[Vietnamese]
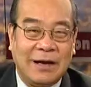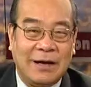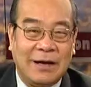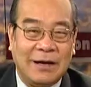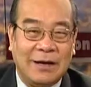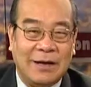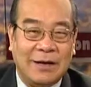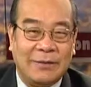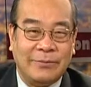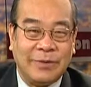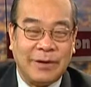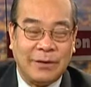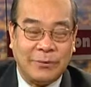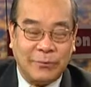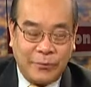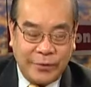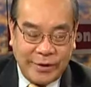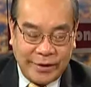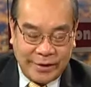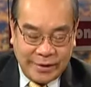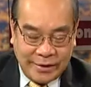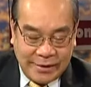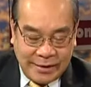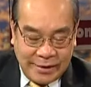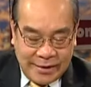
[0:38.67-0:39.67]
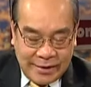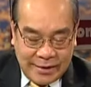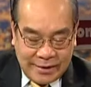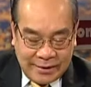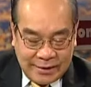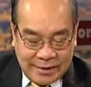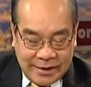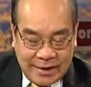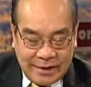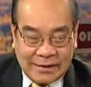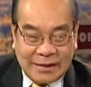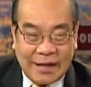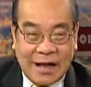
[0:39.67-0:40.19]
Lê Minh Nguyên.
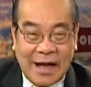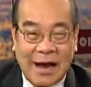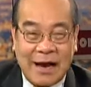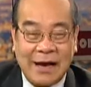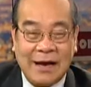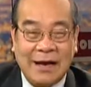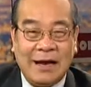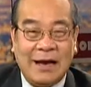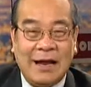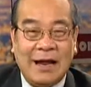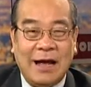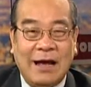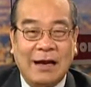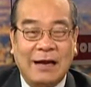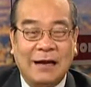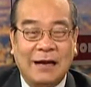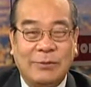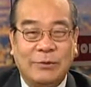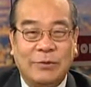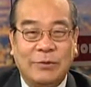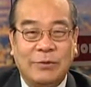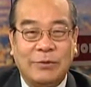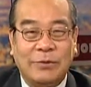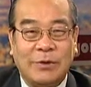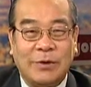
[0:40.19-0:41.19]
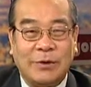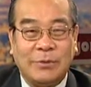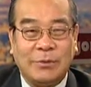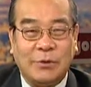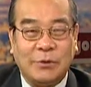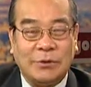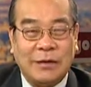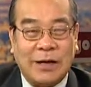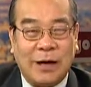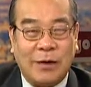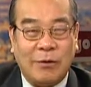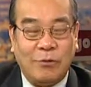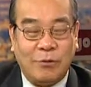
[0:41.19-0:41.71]
Đề tài là anh em chúng tôi
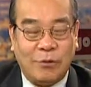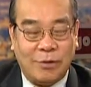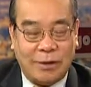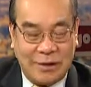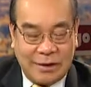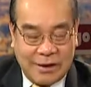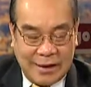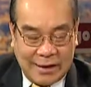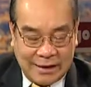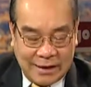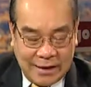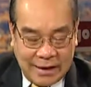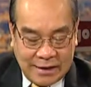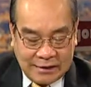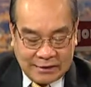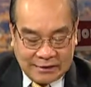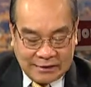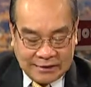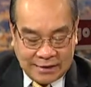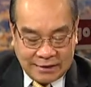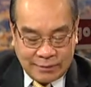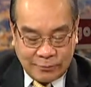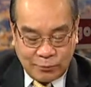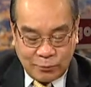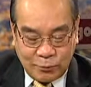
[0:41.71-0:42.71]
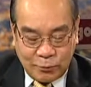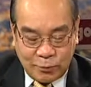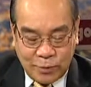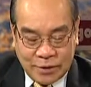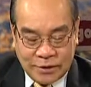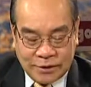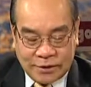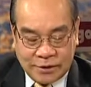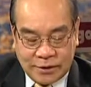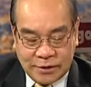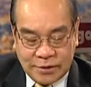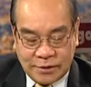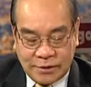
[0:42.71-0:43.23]
muốn thảo luận là ngân sách
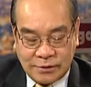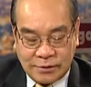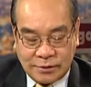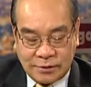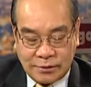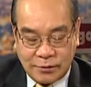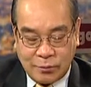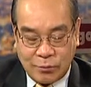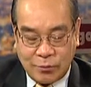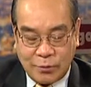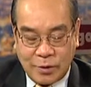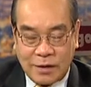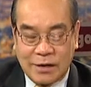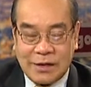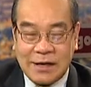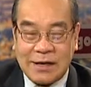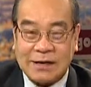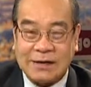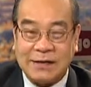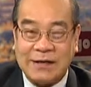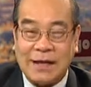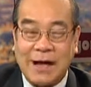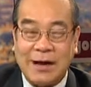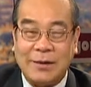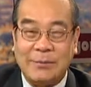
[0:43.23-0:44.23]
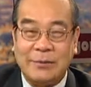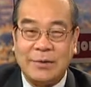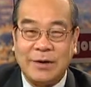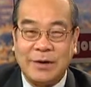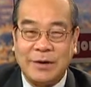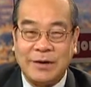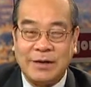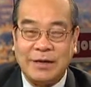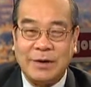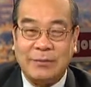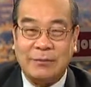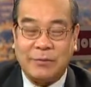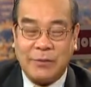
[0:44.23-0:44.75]
quân sự Trung Quốc là tăng
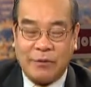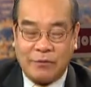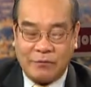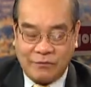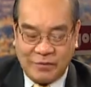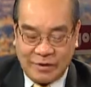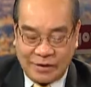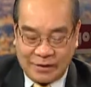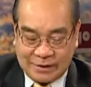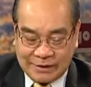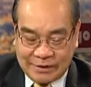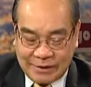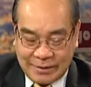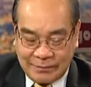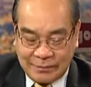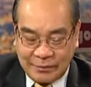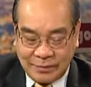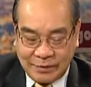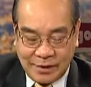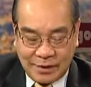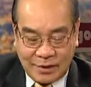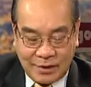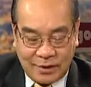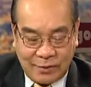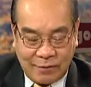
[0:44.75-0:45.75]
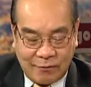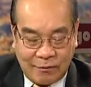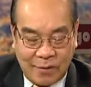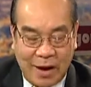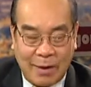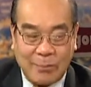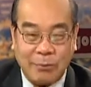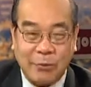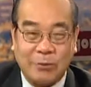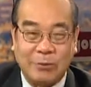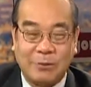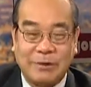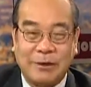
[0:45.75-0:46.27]
10.1%, tức là
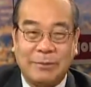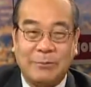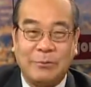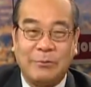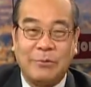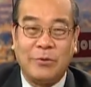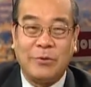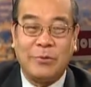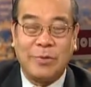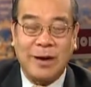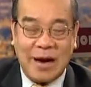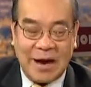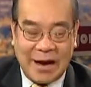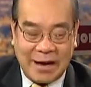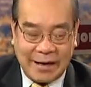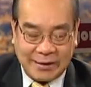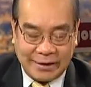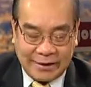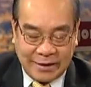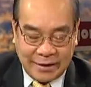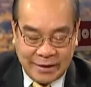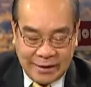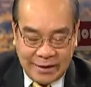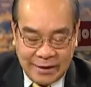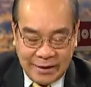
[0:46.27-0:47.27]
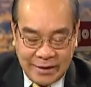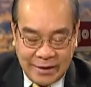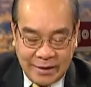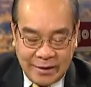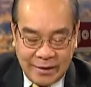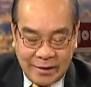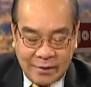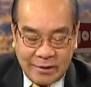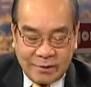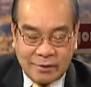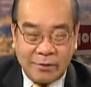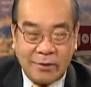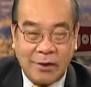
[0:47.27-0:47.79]
khoảng 142 tỷ.
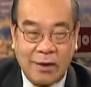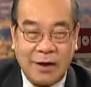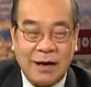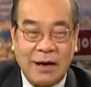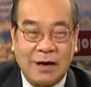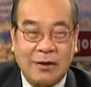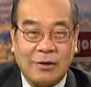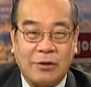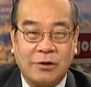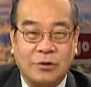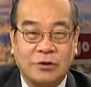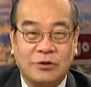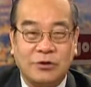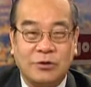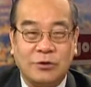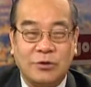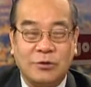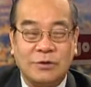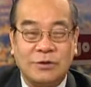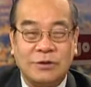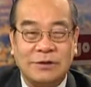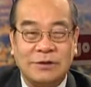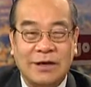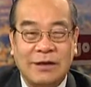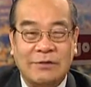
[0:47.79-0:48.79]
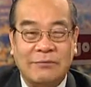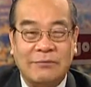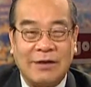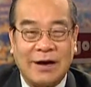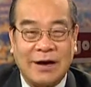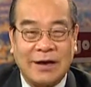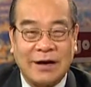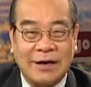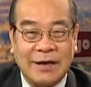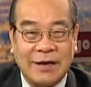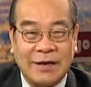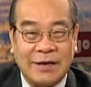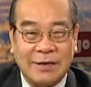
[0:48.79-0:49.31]
Đó là con số trên
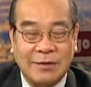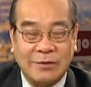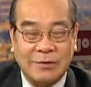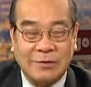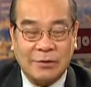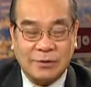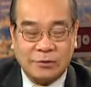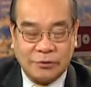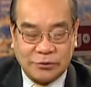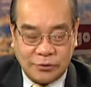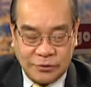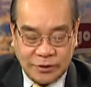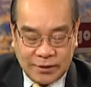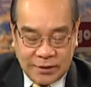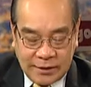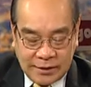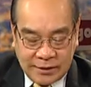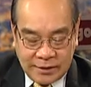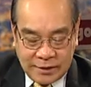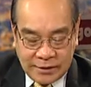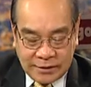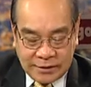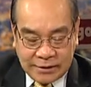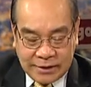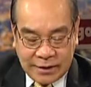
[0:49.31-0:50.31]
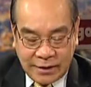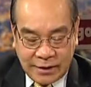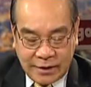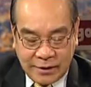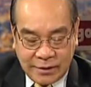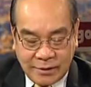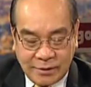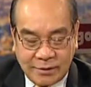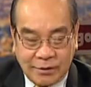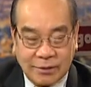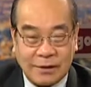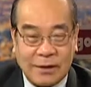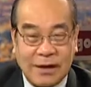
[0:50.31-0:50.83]
văn kiện, con số chính thức thì nó
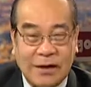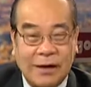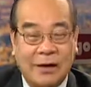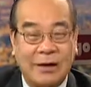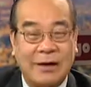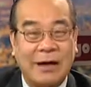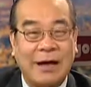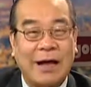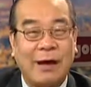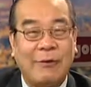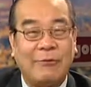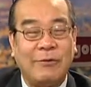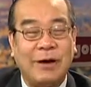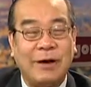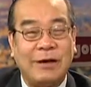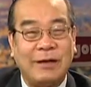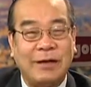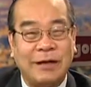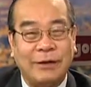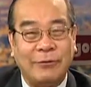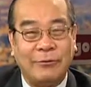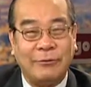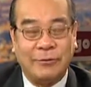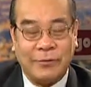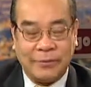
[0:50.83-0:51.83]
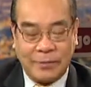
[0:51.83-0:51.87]
thường là nó cao hơn nhiều.